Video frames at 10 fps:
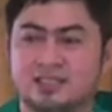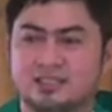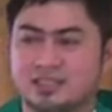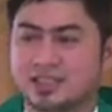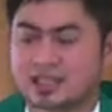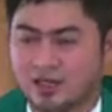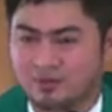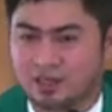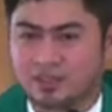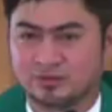
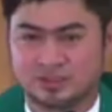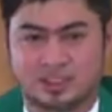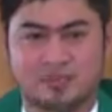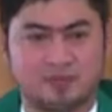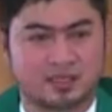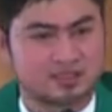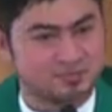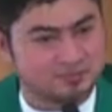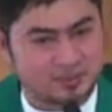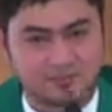tinatawag kung sila'y para
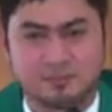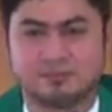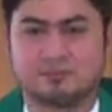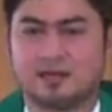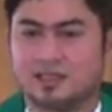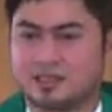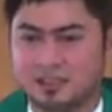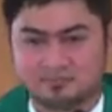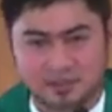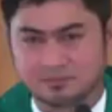sa buhay
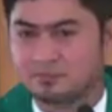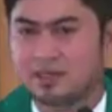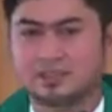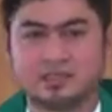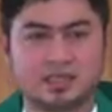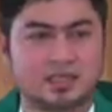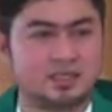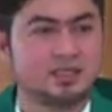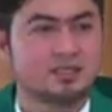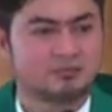pagpapari,
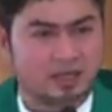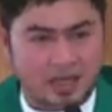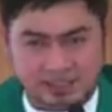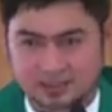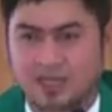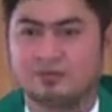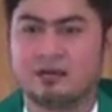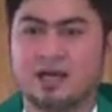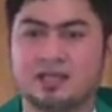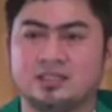pagmamadre,
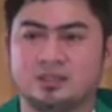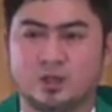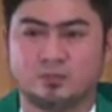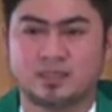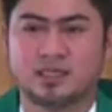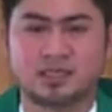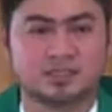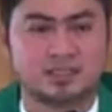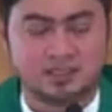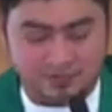pag-aasawa, o
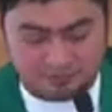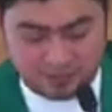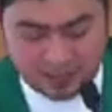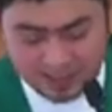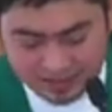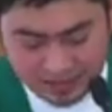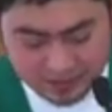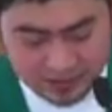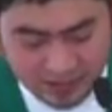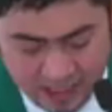pananatiling binata
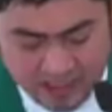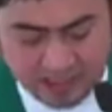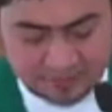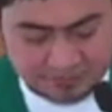o dalaga.